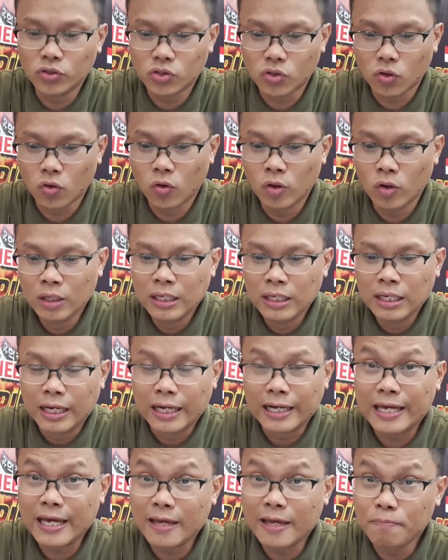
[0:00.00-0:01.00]
So,
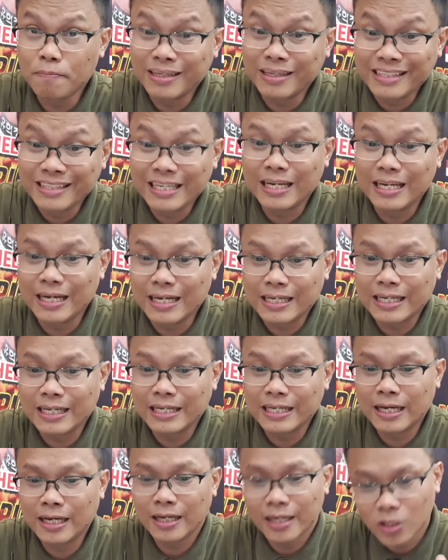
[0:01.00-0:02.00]
again, Manila
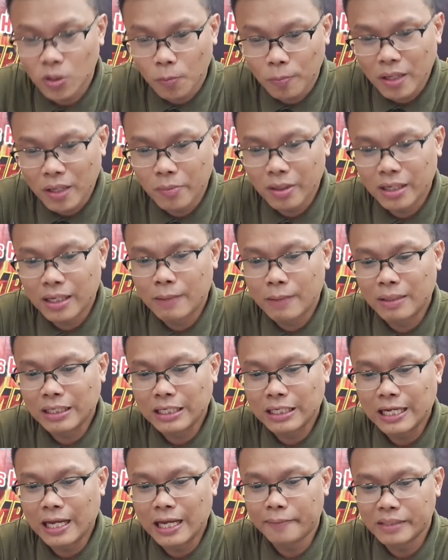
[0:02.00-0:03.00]
Arena, ito pa yung mga
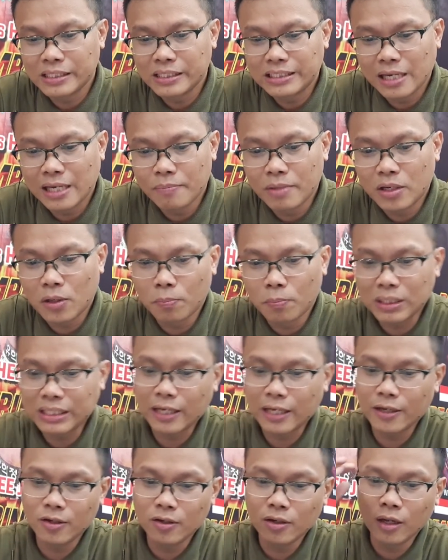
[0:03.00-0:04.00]
maglalaban dyan. Meron pa
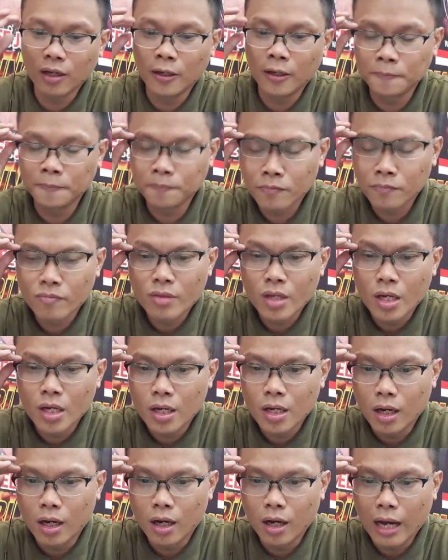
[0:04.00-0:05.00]
tayong uh,
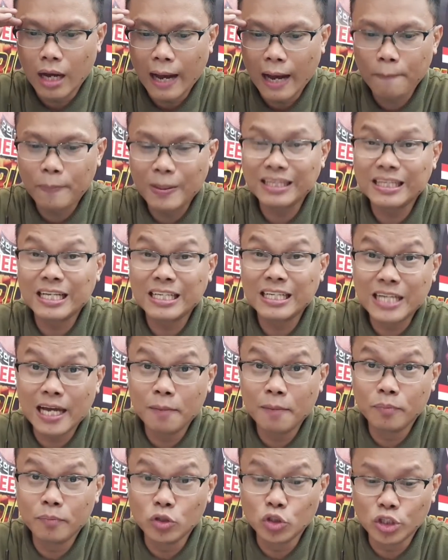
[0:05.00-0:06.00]
uh, apat na
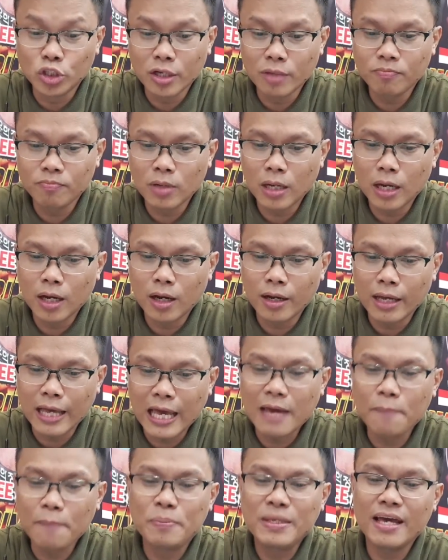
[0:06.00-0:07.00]
championship. Uh,
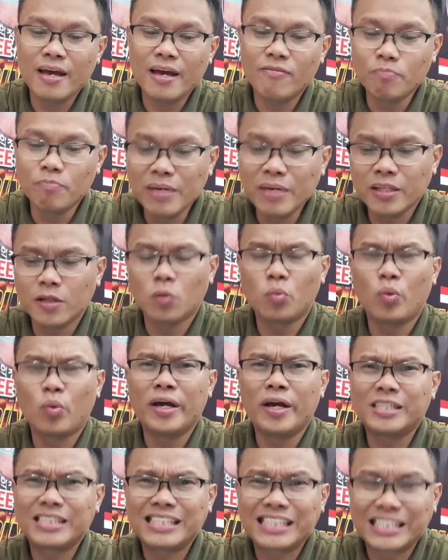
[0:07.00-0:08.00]
ABF
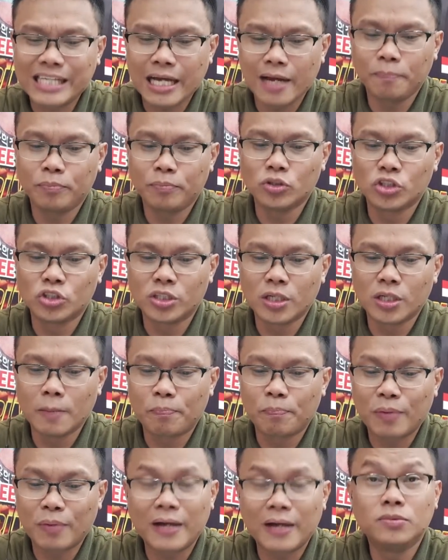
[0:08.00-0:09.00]
Middleweight Championship,
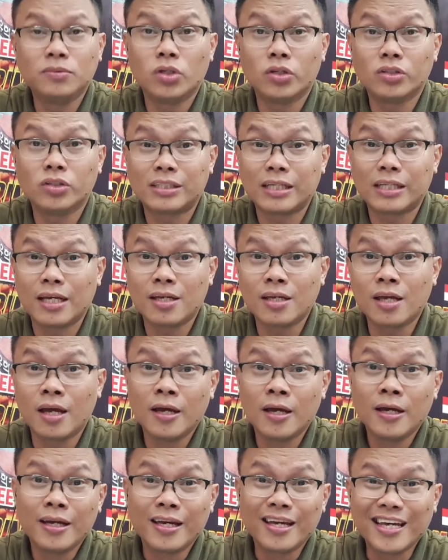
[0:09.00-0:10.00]
Prabjot Singh,
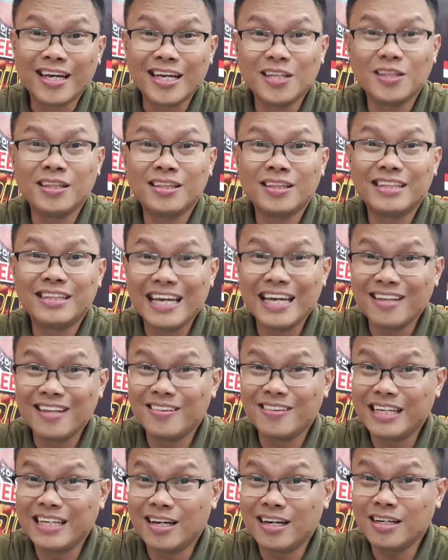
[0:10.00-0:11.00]
in
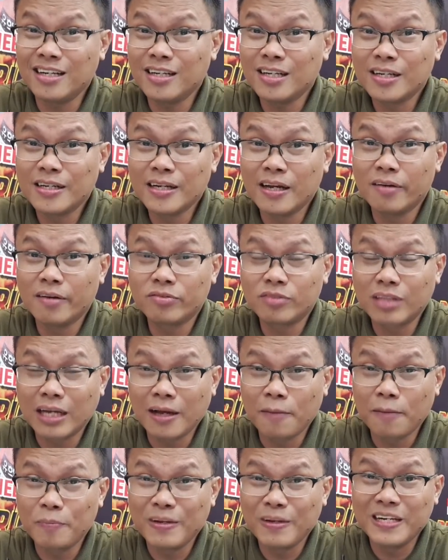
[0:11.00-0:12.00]
India na
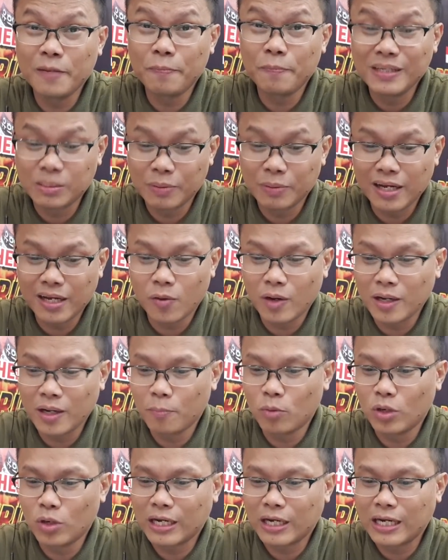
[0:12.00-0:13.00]
taga-Philippines, may kawayan
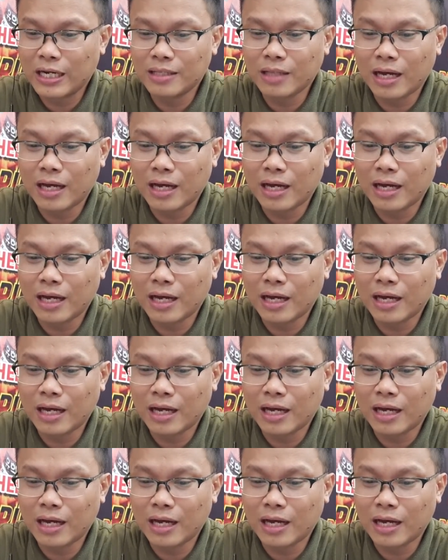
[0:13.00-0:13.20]
Bulacan.